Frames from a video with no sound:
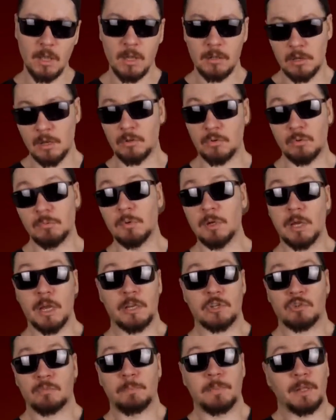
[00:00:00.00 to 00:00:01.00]
Не, ну мы,
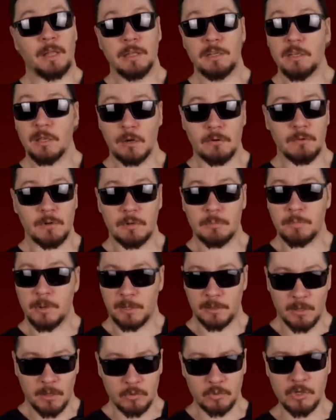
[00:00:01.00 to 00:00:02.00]
конечно, планировали
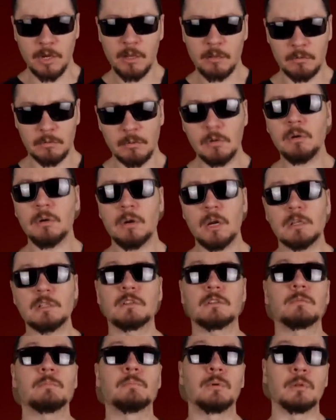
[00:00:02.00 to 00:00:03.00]
продолжать, но
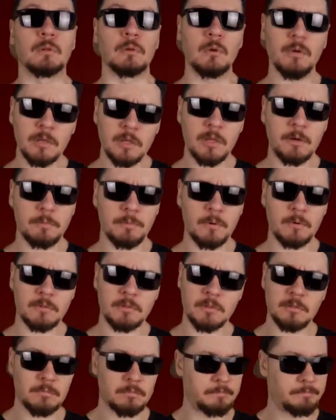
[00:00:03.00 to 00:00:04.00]
раз блогер
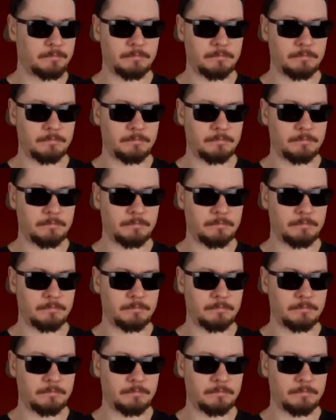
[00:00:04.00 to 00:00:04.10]
просит,